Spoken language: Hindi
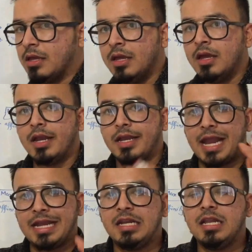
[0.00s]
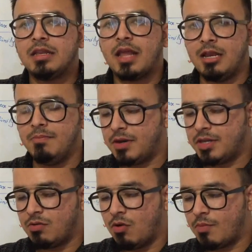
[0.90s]
हैं 99
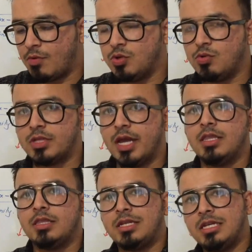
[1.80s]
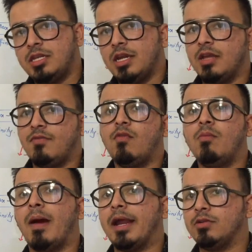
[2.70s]
परसेंट हार्मोन जो होता है टी थ्री एंड टी फोर वो
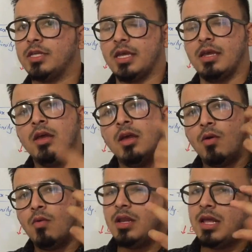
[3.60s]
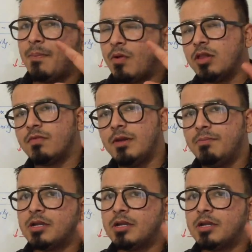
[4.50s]
बाइंड हो जाता है ओनली अप्रोक्स वन